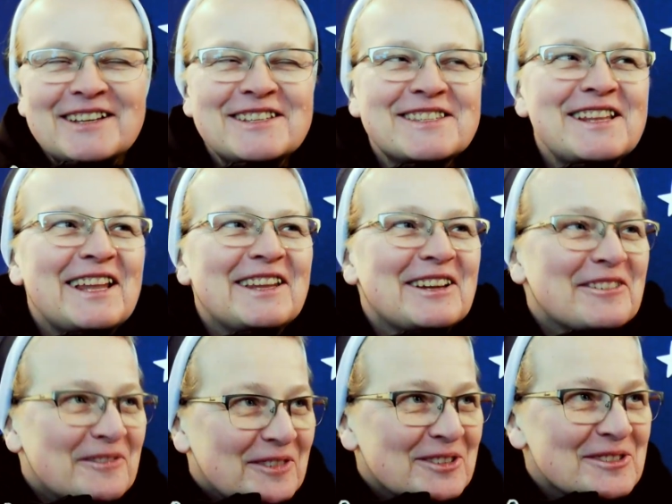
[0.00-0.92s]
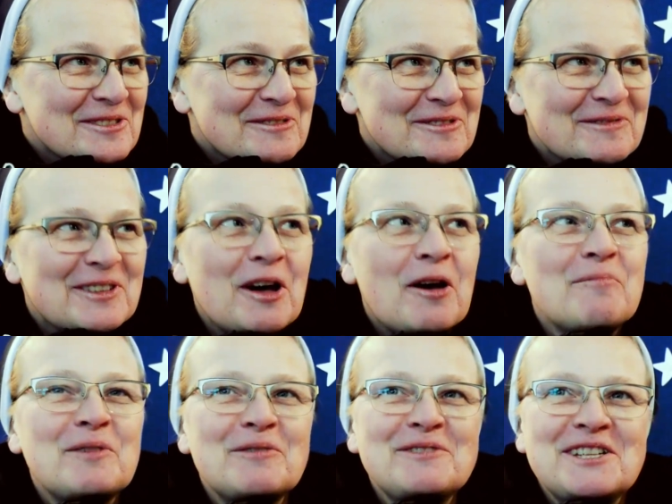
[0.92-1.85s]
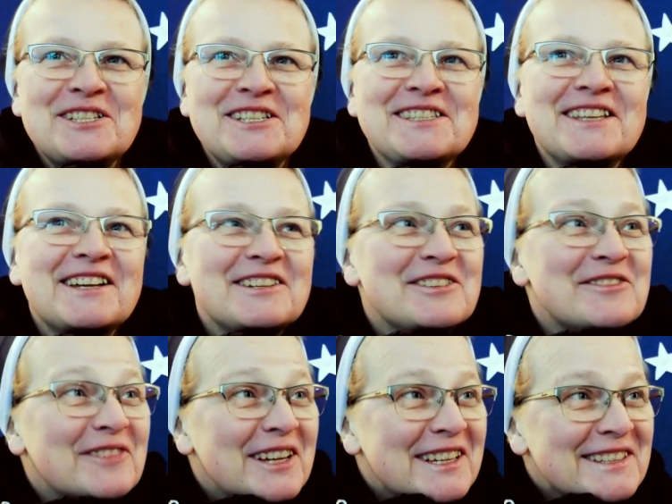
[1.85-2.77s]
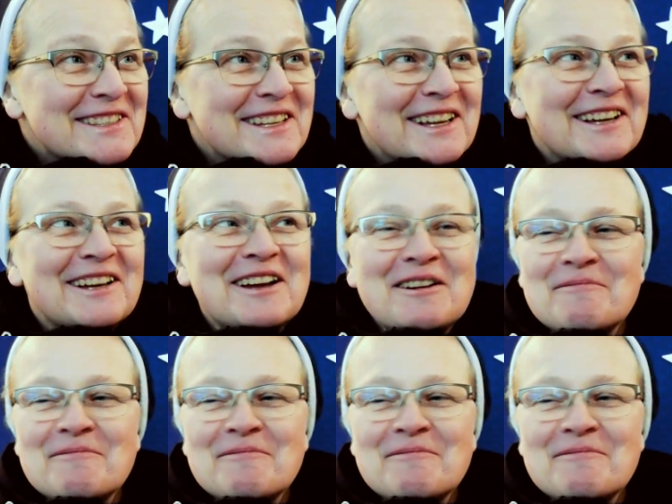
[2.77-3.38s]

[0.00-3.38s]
z lanego wosku. Topią dzieci stare świece,